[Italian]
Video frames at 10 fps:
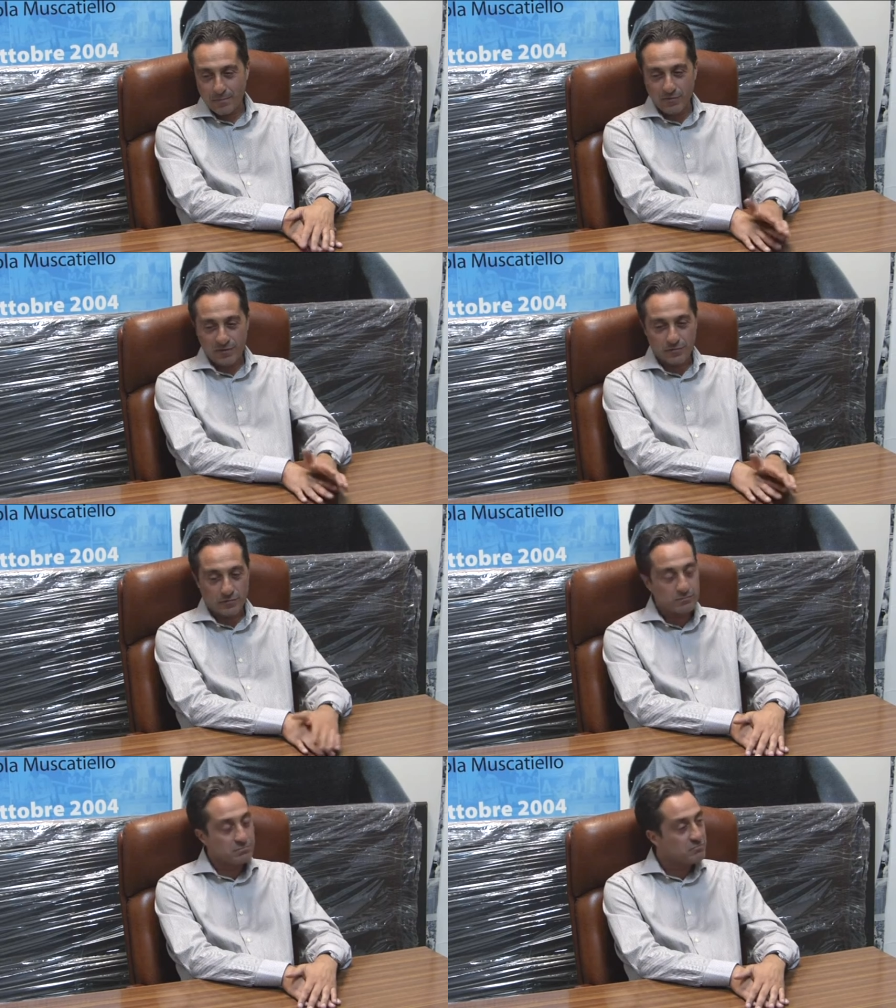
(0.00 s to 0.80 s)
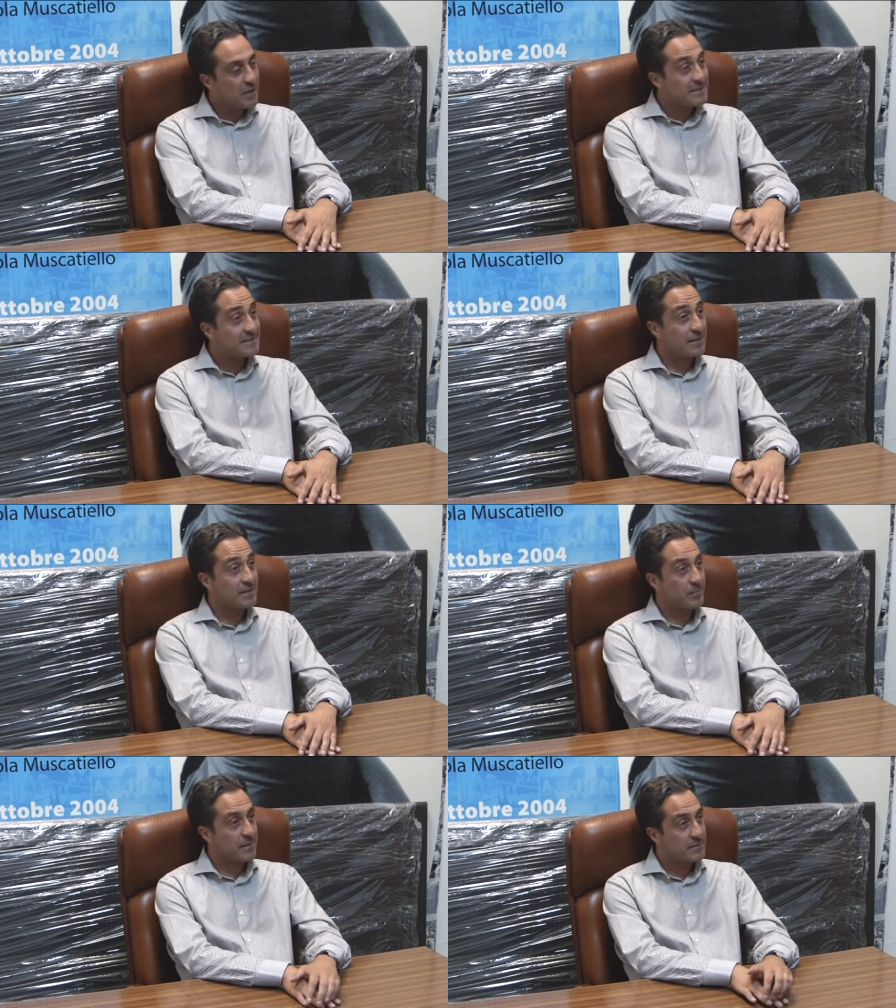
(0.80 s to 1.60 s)
abbiamo fatto una
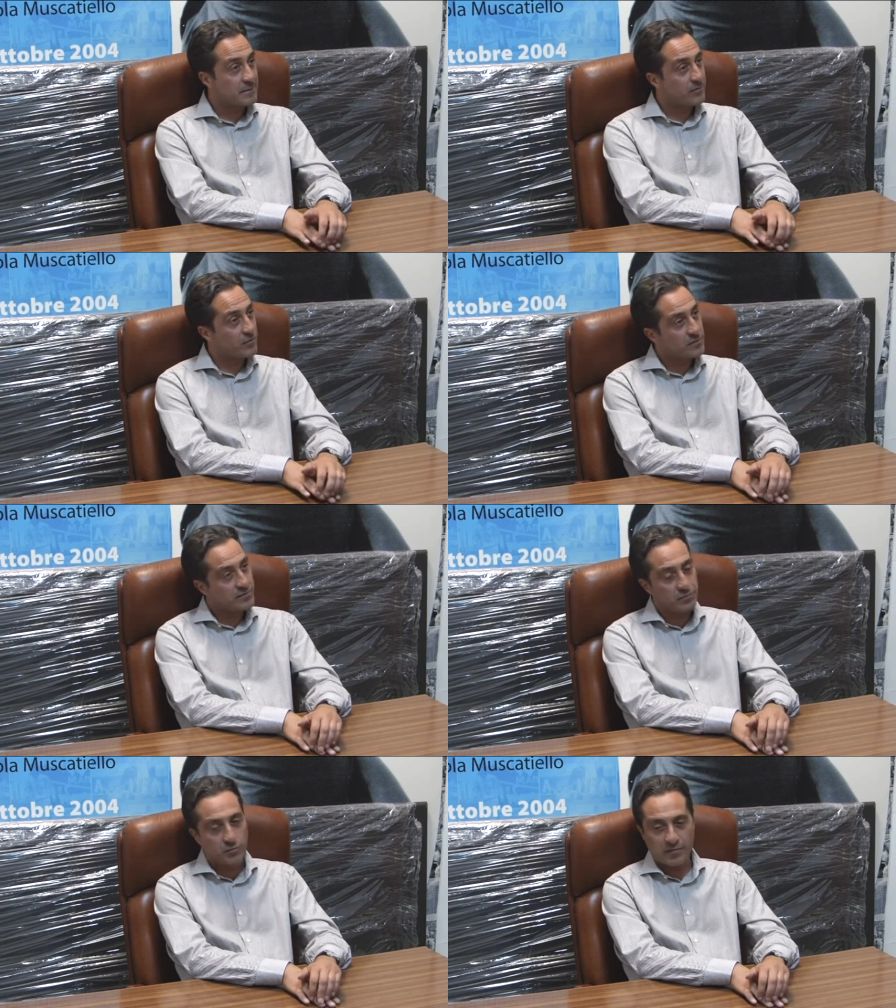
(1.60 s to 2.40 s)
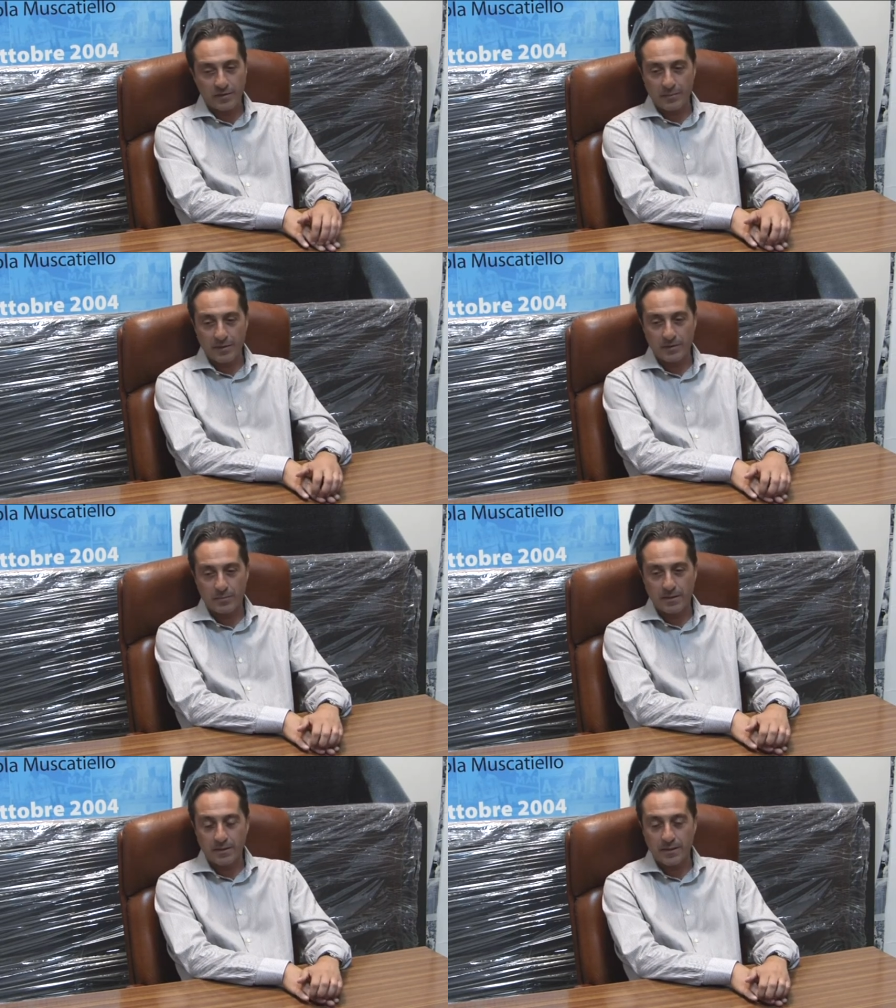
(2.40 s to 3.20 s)
discreta partita, forse si può fare
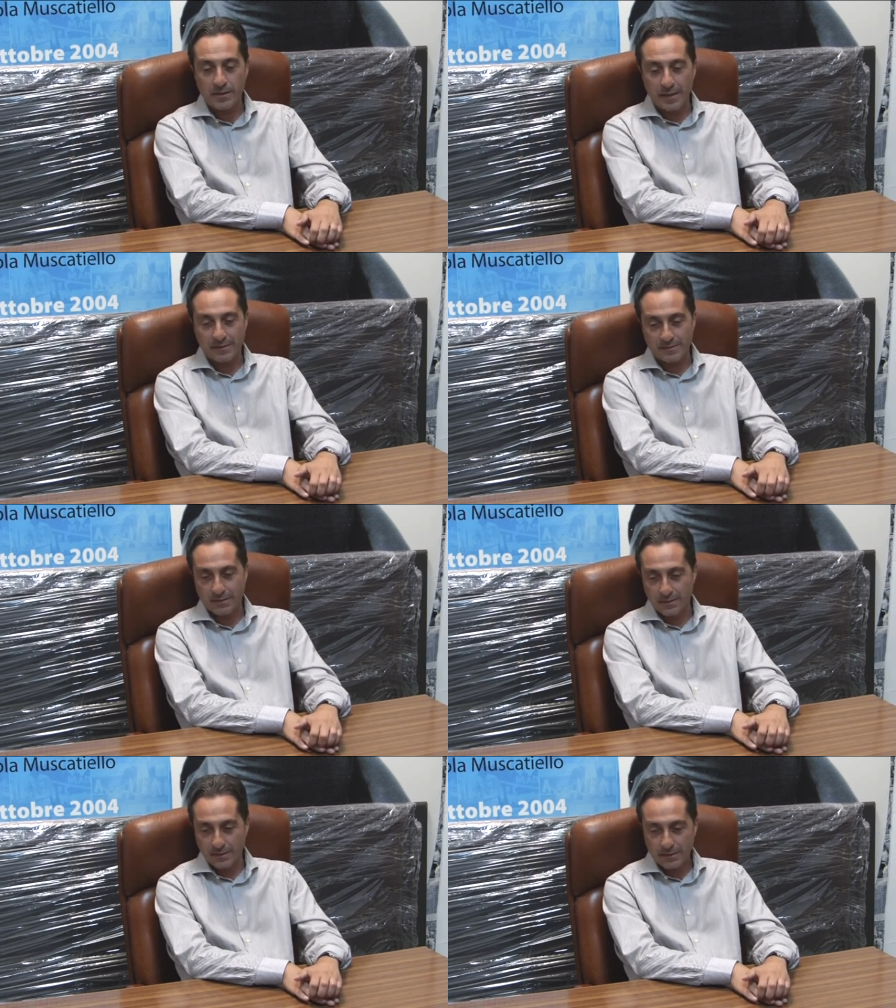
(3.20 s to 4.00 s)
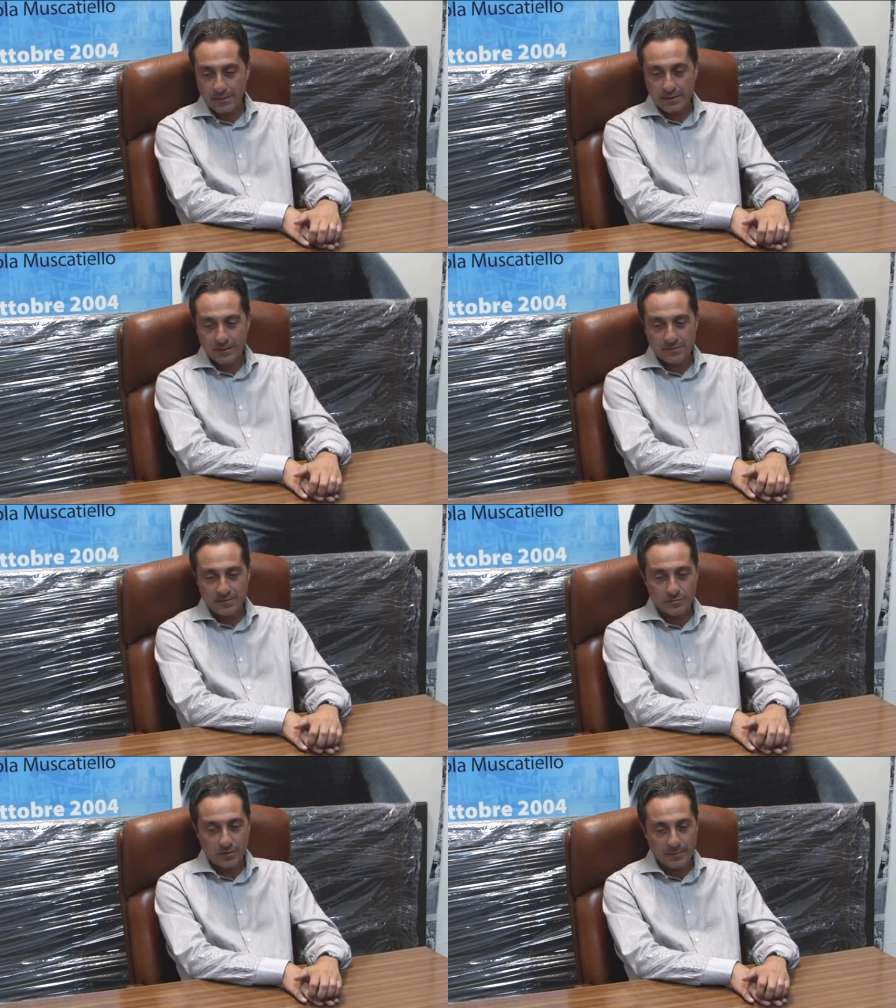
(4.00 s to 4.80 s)
meglio perché in casa
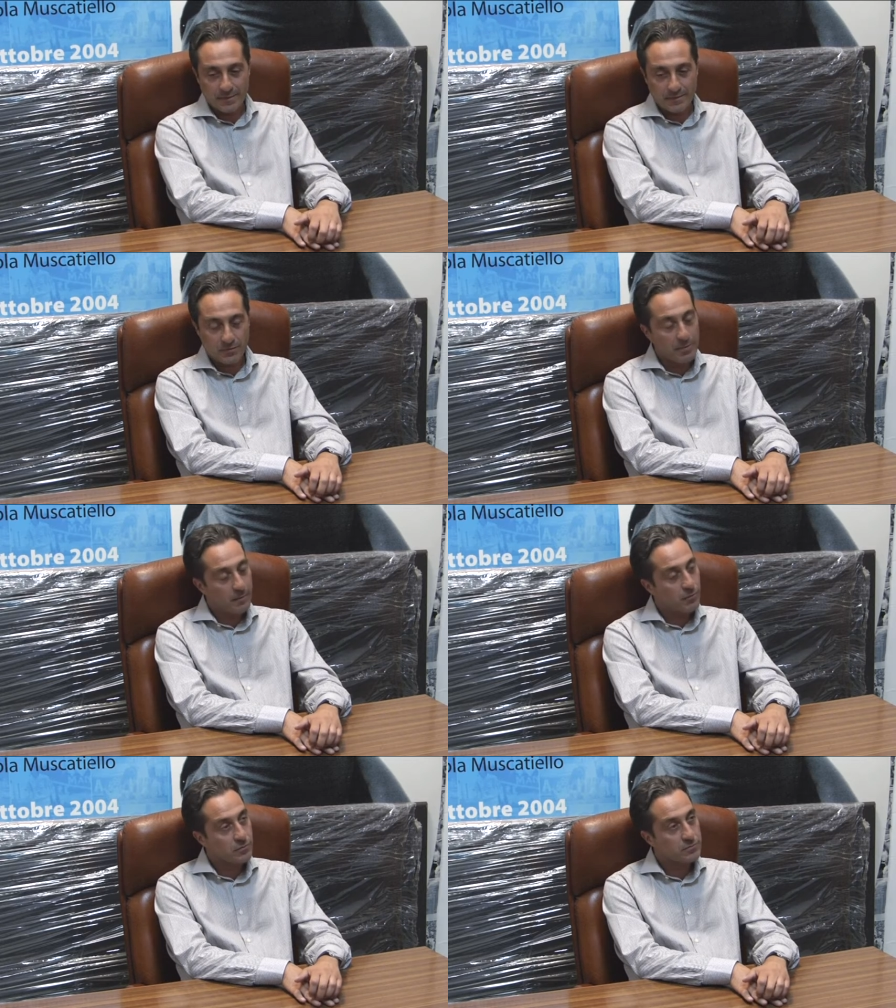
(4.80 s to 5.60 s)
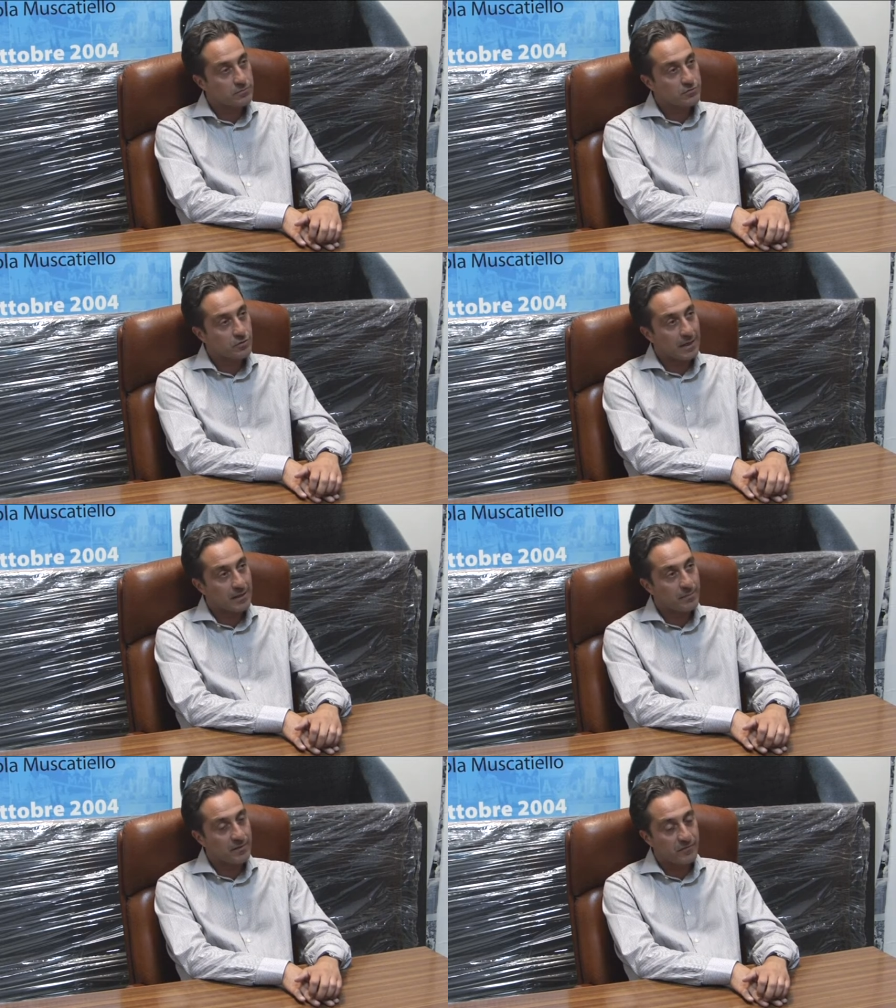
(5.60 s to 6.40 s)
sicuramente dobbiamo
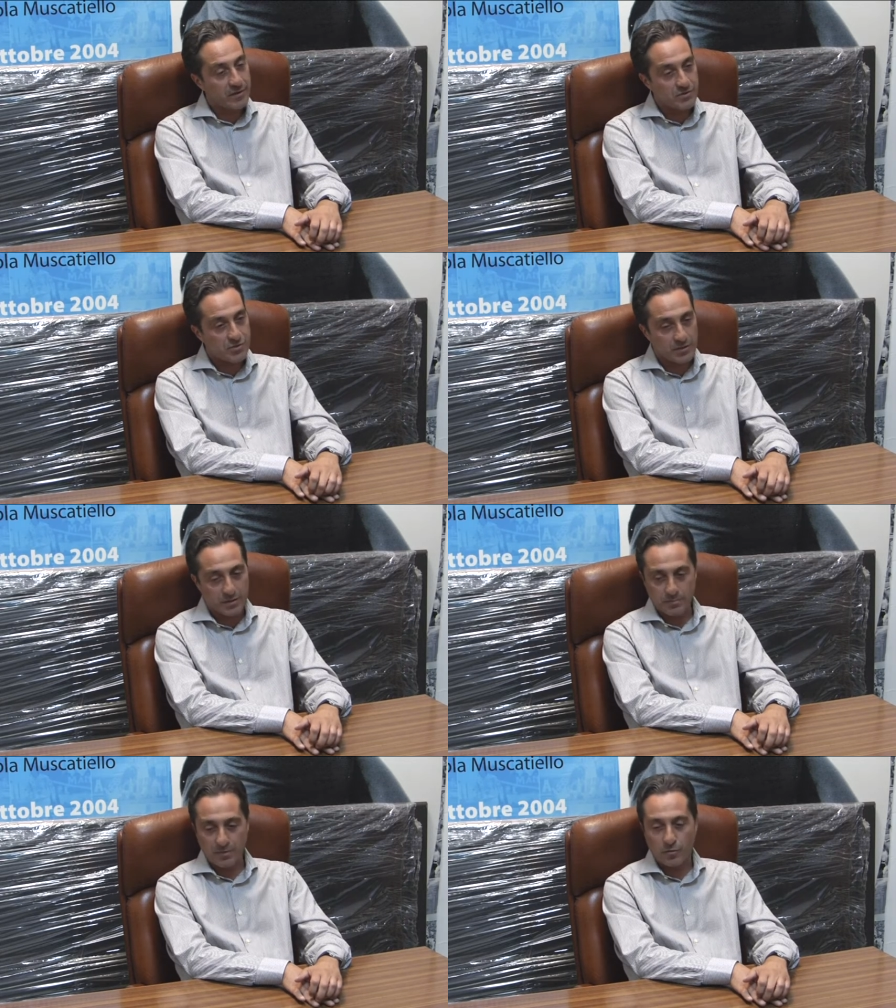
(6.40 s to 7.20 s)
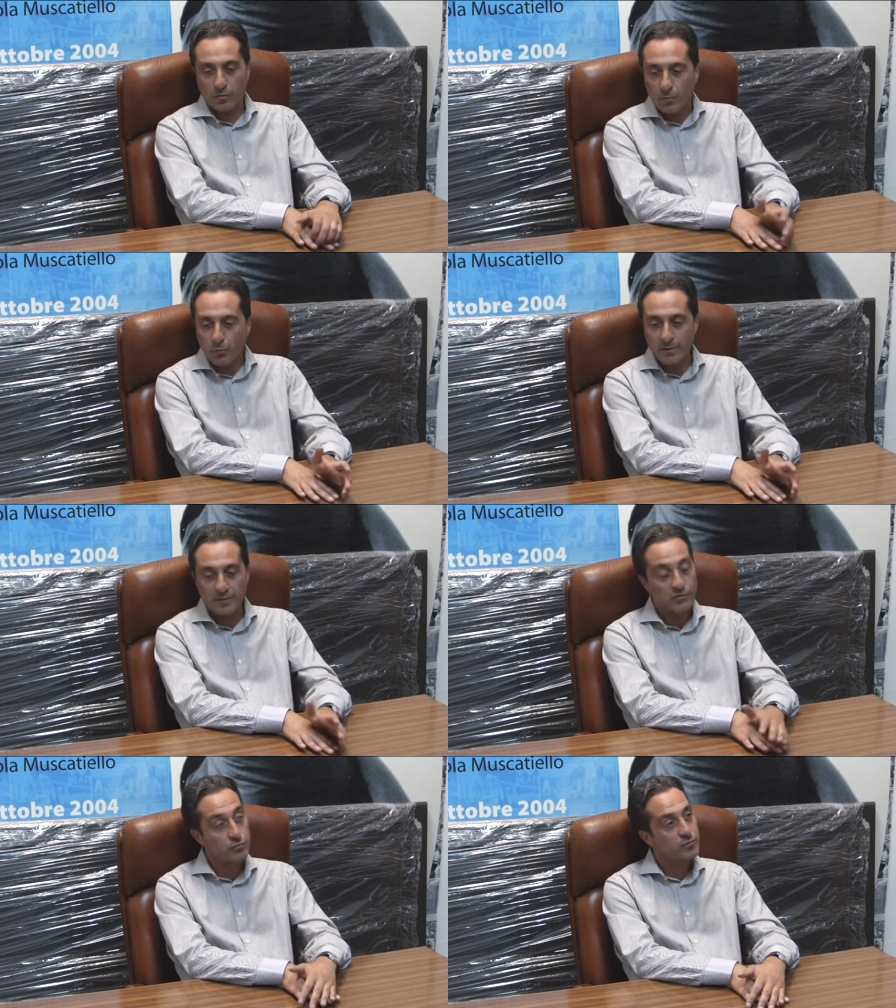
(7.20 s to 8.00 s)
giocare per vincere, però comunque
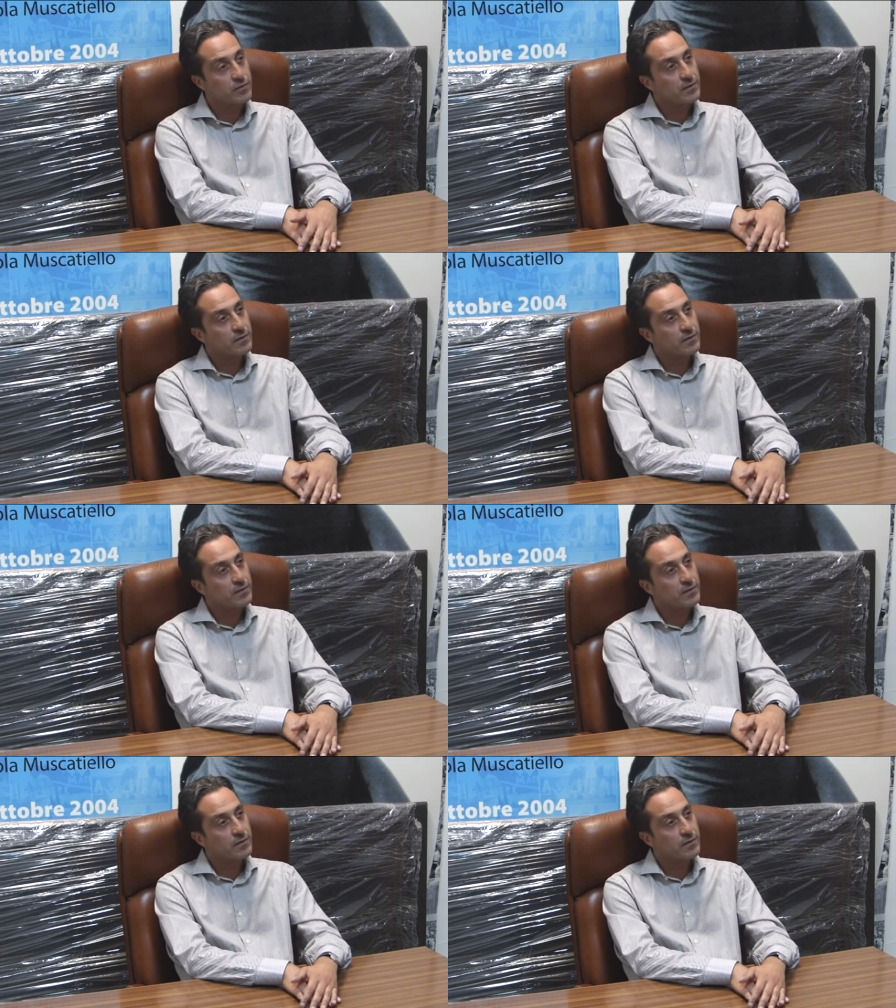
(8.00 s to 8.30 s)
di fronte